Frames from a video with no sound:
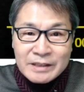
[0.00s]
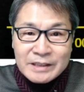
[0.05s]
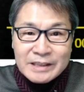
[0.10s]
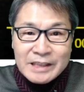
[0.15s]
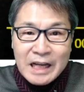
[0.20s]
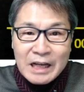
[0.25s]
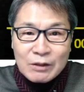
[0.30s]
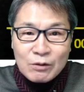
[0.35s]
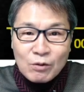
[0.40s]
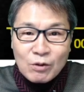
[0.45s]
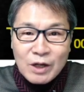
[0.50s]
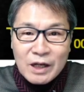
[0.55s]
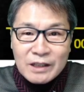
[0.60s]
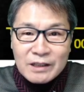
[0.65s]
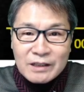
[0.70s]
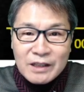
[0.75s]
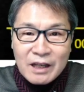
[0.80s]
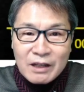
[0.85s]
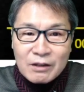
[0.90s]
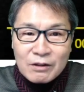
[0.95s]

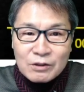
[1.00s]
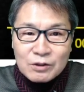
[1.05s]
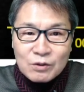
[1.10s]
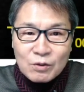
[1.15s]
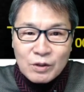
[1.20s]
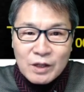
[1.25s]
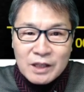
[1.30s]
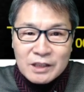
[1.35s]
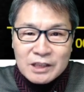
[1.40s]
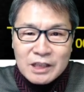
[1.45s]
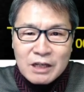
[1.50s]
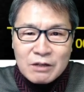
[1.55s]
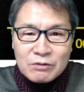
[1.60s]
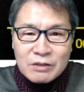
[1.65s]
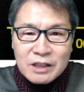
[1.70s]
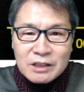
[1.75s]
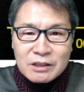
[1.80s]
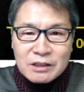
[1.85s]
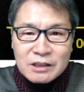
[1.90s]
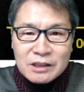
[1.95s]
잔혹한 대결 속에
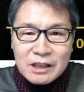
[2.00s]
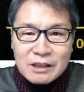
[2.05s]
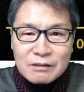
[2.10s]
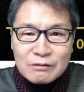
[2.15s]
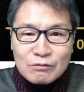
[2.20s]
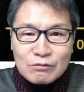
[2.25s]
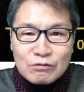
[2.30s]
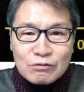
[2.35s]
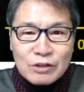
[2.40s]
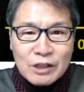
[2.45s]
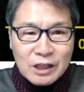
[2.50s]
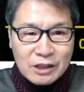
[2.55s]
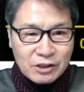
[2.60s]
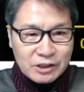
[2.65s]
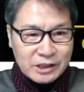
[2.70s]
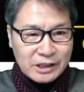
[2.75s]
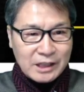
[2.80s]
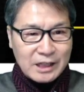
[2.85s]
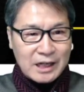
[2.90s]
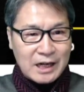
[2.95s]
최후의 승자는 누구일
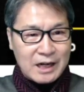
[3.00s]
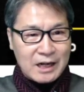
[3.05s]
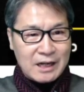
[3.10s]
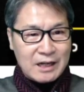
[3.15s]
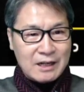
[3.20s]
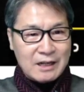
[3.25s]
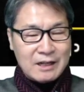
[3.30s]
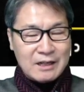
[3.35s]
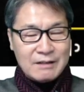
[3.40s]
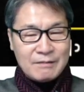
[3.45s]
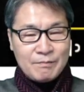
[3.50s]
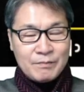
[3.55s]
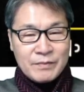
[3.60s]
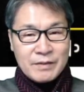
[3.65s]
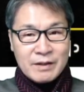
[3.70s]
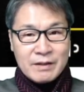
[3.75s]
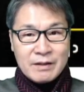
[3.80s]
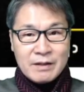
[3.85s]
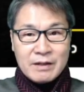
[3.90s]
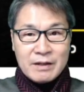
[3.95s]
것인가?
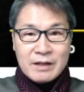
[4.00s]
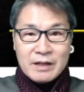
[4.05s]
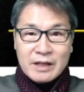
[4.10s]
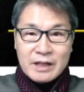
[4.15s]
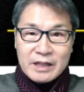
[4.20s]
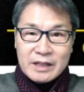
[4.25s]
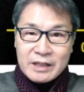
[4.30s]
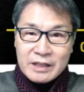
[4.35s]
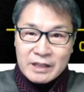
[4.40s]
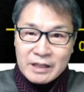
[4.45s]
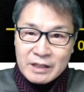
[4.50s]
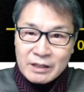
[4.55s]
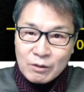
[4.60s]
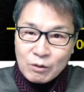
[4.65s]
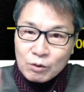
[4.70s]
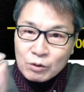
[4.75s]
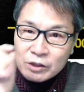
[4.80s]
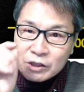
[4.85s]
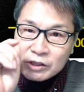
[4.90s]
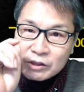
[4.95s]
이
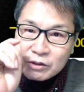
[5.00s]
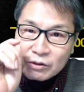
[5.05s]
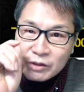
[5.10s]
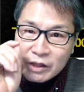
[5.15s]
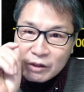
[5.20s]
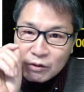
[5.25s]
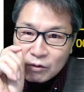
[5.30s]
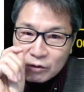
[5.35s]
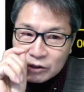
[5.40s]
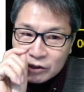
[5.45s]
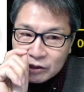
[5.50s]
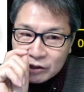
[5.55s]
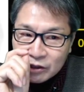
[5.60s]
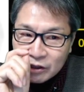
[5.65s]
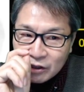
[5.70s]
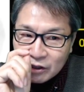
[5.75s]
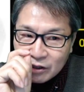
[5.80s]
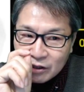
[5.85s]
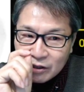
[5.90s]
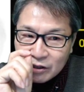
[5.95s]
오디션의
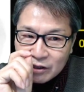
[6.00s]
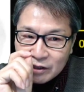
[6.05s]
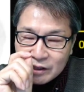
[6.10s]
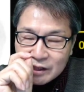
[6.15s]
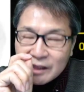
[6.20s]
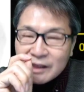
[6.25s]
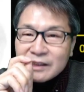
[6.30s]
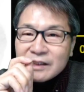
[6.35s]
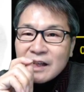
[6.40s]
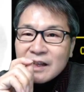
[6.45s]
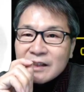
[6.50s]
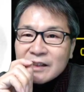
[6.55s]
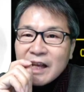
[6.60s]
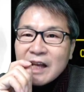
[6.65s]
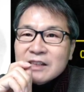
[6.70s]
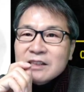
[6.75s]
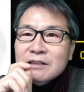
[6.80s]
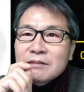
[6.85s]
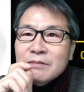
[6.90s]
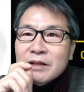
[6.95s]
꽃은요, 1대1
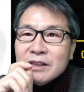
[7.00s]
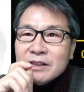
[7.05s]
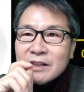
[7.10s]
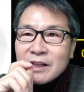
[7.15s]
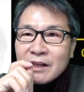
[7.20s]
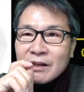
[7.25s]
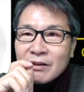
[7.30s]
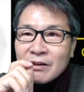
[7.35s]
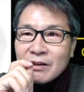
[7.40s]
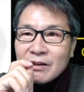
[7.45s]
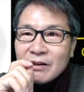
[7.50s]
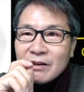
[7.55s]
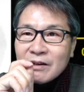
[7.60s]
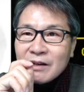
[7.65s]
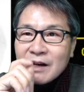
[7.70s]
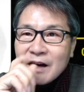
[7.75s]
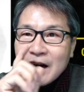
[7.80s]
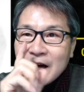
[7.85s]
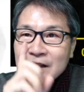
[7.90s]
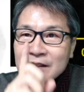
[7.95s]
데스매치예요.
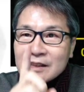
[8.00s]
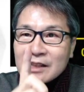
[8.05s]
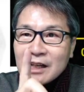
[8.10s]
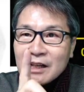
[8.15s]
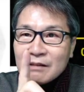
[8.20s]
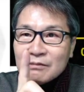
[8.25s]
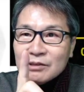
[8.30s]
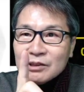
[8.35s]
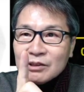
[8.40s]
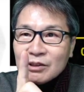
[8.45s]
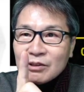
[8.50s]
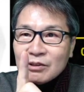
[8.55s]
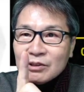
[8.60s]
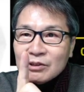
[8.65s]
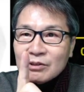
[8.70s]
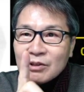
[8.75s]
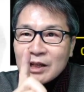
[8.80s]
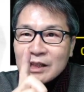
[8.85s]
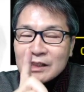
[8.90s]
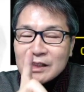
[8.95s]
한 사람은
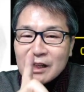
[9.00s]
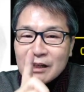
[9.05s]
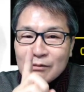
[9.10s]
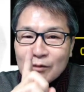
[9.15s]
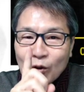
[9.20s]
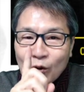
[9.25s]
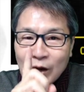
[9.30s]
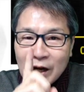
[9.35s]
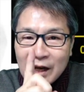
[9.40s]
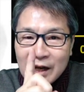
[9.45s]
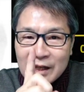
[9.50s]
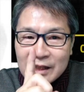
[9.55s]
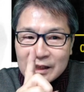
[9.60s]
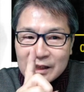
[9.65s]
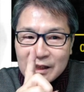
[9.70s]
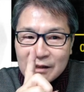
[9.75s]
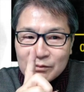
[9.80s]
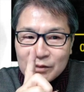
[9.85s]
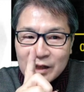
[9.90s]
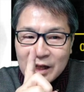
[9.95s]
떨어지고 한 사람은 올라가기
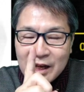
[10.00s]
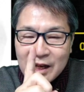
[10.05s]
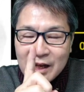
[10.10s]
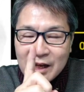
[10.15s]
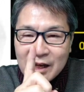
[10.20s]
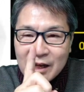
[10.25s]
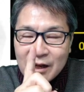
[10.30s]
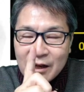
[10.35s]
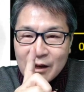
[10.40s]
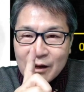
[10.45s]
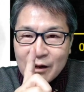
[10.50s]
때문에